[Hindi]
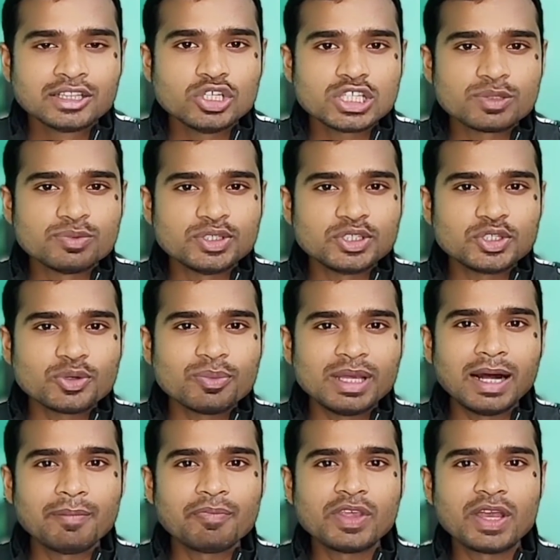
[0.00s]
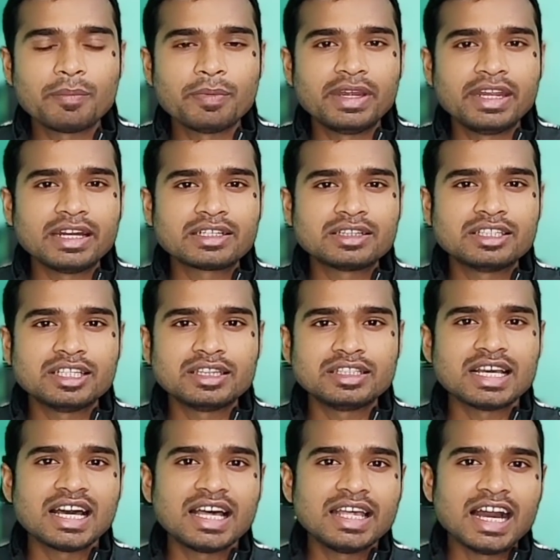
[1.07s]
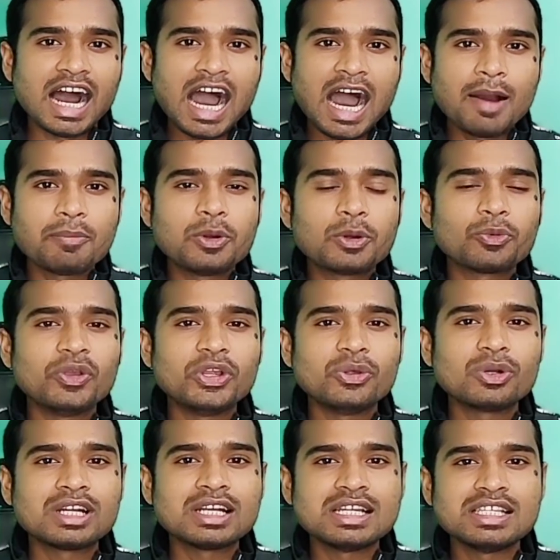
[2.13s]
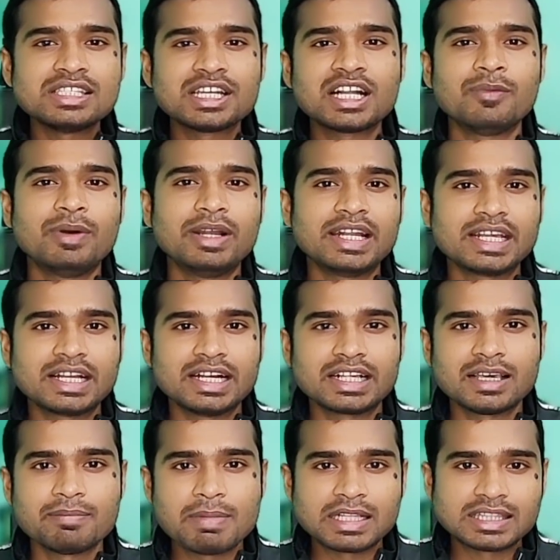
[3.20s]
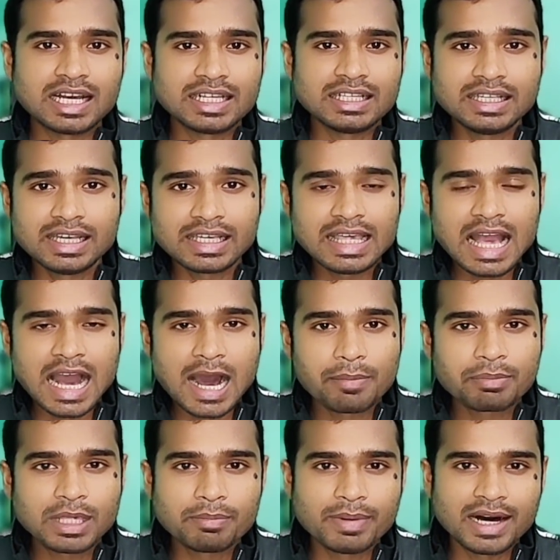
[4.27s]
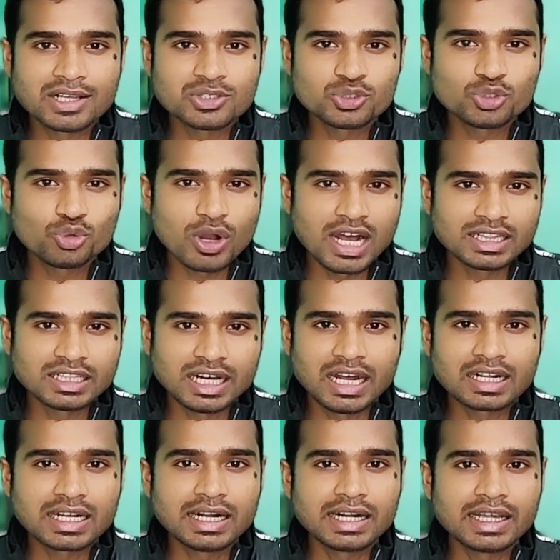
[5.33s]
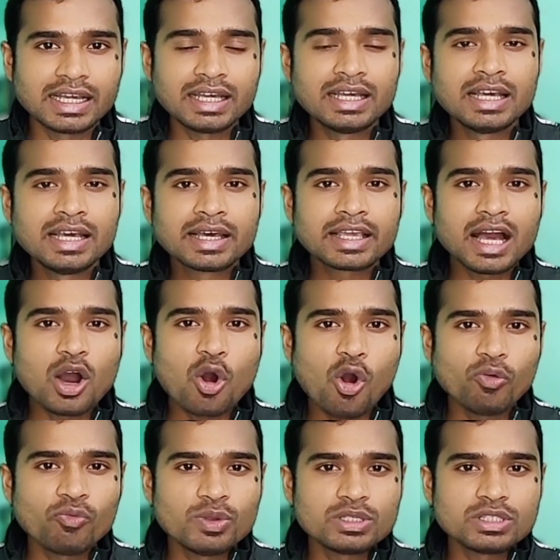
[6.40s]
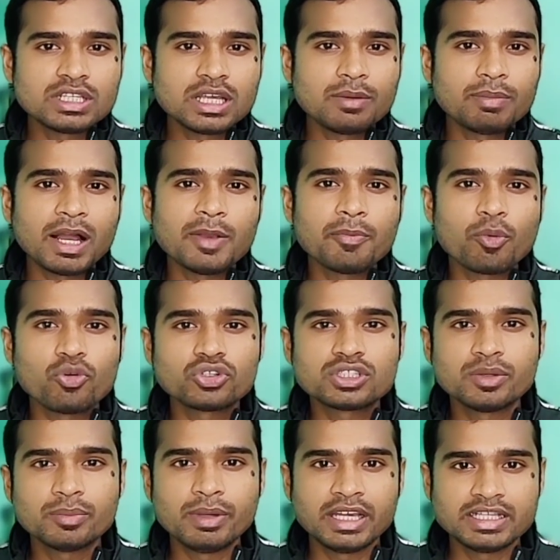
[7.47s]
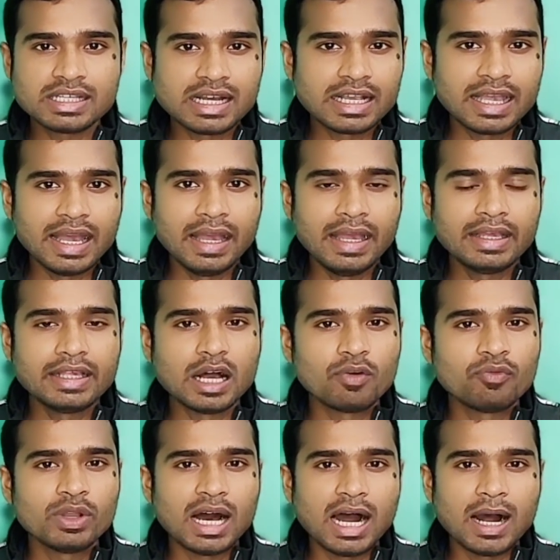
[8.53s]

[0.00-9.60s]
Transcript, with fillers: तो इस वीडियो में हमने अपडेट दे दिया है आप लोग वीडियो के नीचे कमेंट करके बताइए कि आपके पास जो आधार कार्ड है क्या ऑफिशियल बाई पोस्ट भेजा गया है या फिर